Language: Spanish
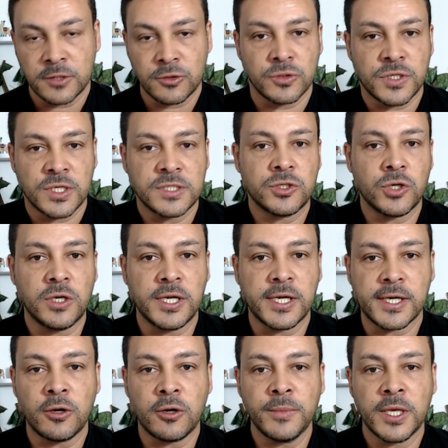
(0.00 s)
Entonces yo les
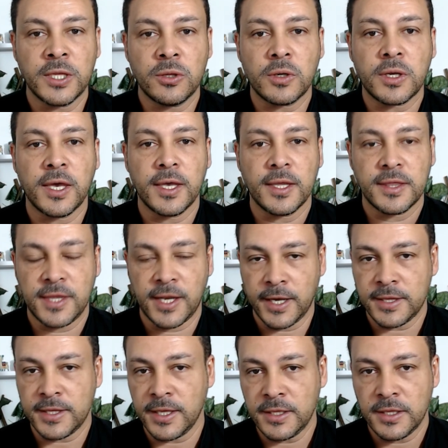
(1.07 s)
recomiendo que
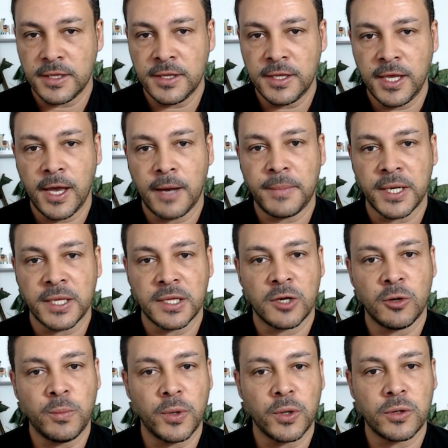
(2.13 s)
traten de aprender
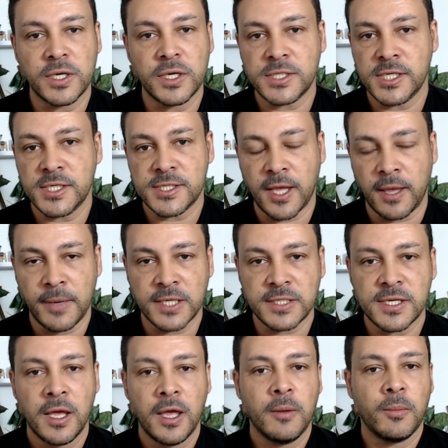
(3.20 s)
un poco de
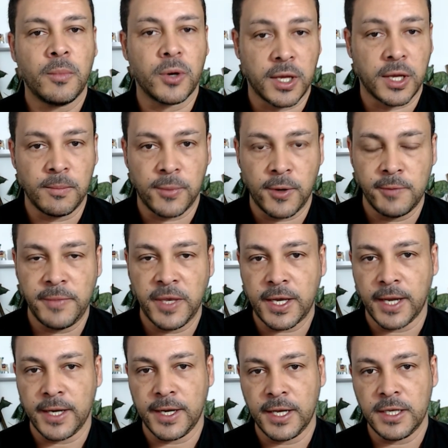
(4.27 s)
sistemas. Por ejemplo, en mi
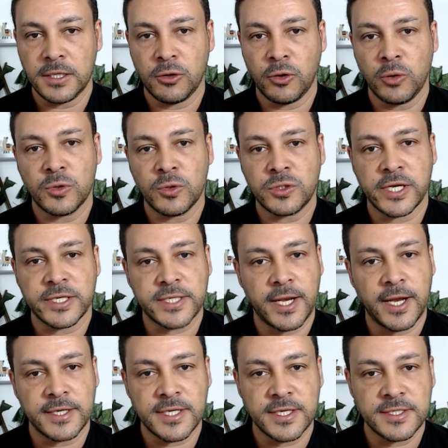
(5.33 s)
canal doy muchas
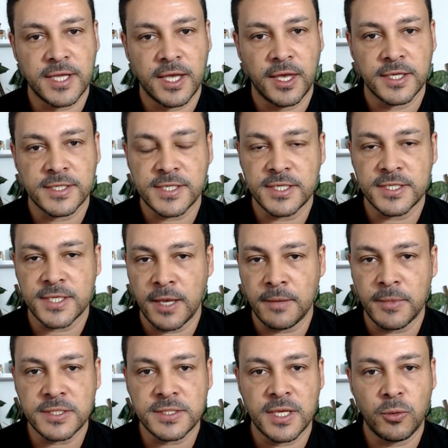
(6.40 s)
clases de
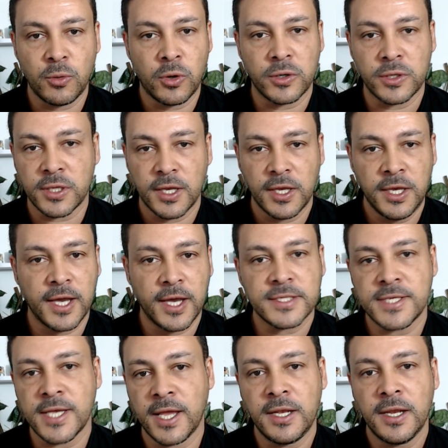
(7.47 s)
sistemas de Word y
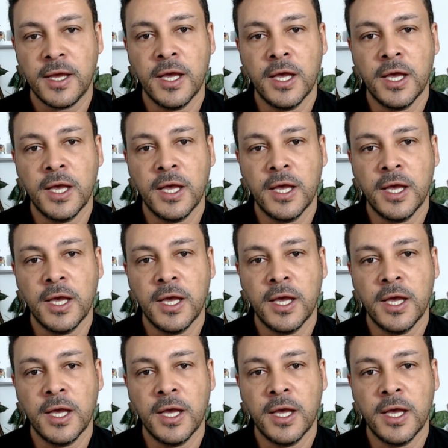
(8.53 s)
Excel.